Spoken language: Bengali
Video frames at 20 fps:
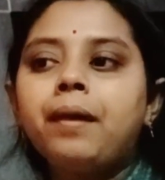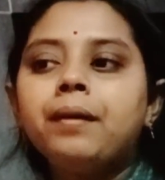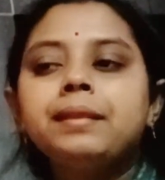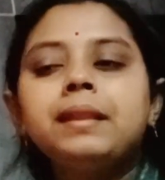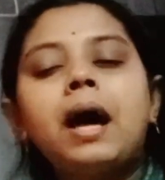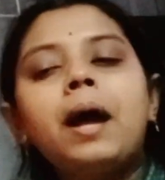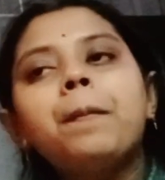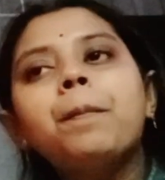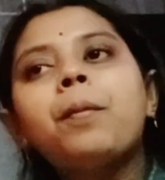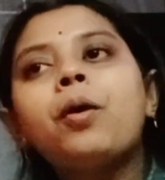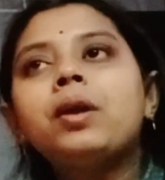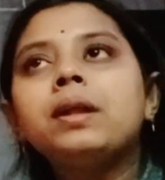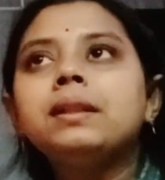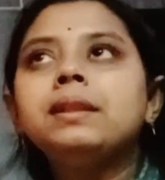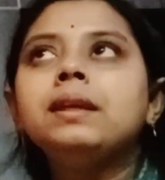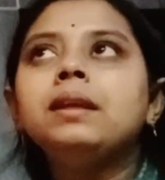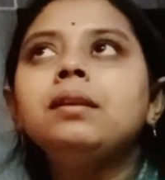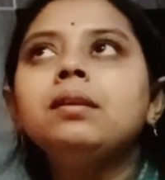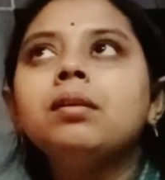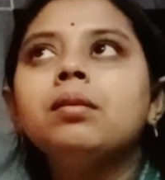তার পরের
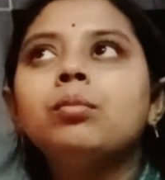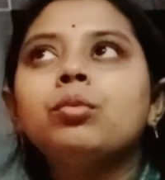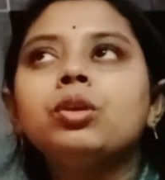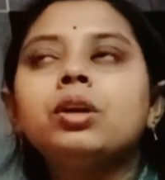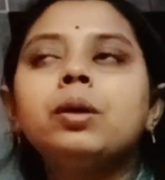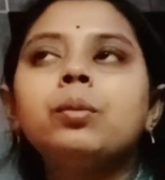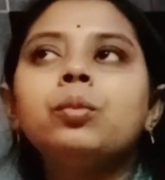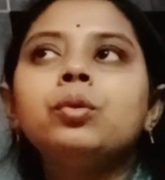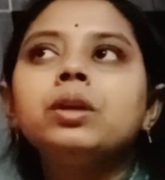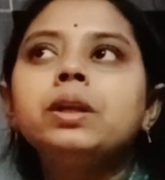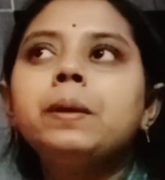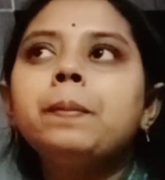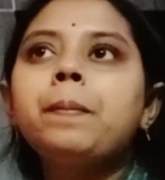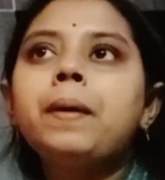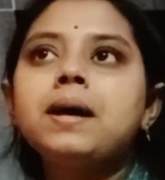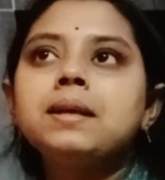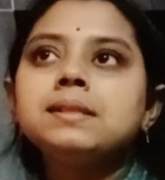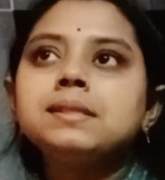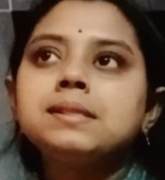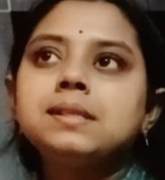দিন মোটামুটি
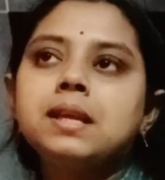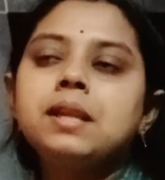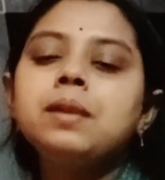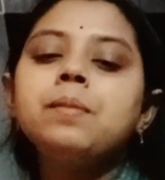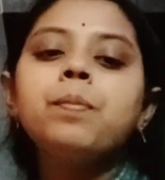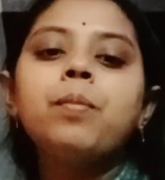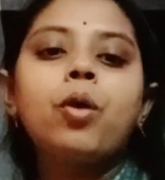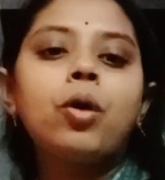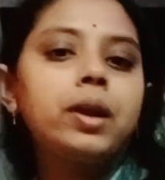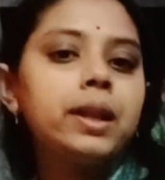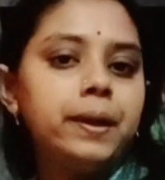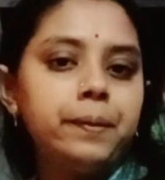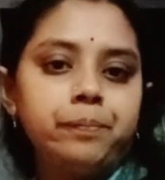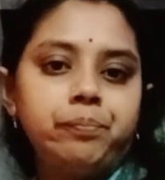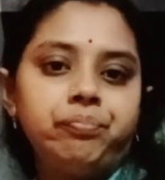পাঁচ দিন পরে